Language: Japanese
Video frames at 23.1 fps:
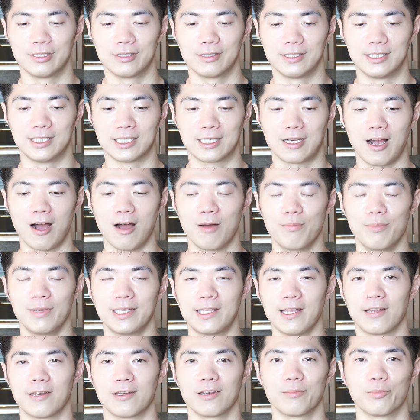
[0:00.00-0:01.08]
時間み
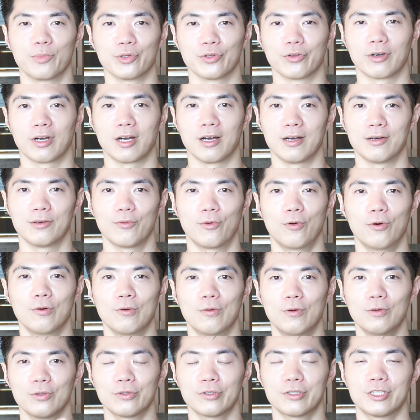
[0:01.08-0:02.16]
たいなものが
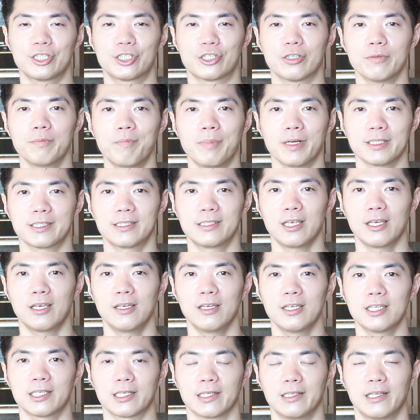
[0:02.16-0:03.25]
本当に瞬発的
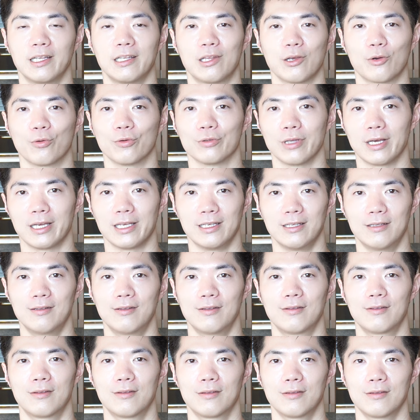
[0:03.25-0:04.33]
にしか出てこない、
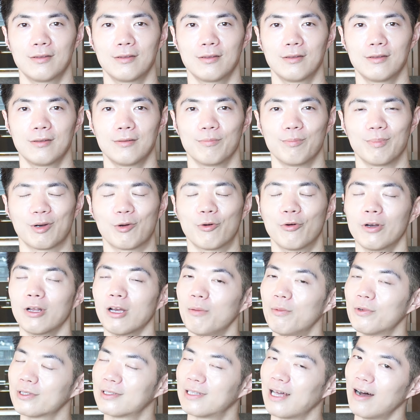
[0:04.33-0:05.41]
これは
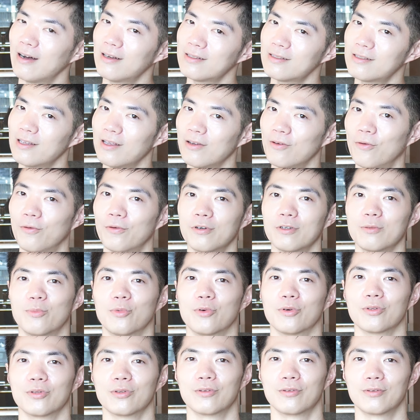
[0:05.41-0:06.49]
もう男性
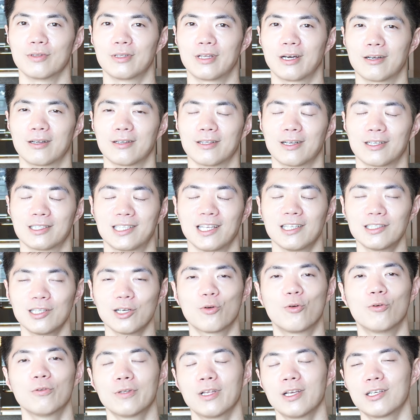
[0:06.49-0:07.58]
ホルモンだから男性
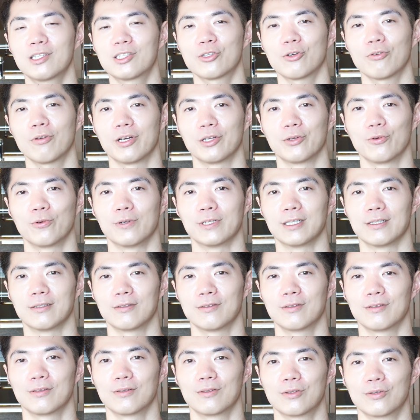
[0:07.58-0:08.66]
更年期障害の方に
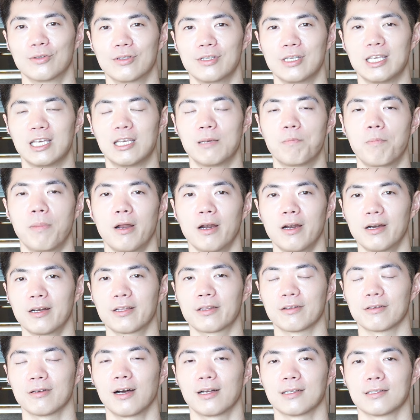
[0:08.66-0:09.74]
引っ張られ
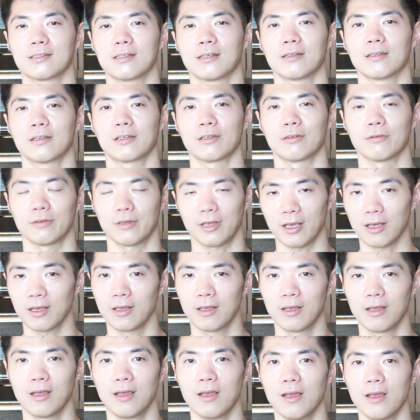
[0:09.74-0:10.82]
てるはずなんだけどね。
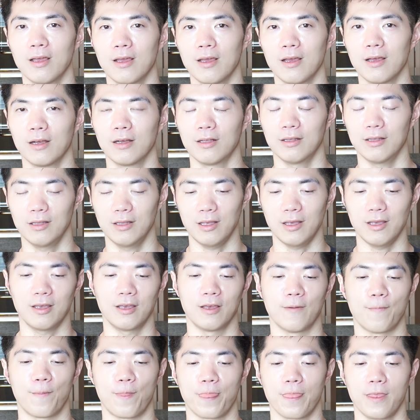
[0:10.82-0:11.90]

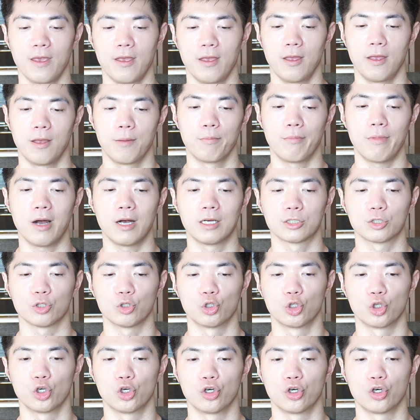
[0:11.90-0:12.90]
で男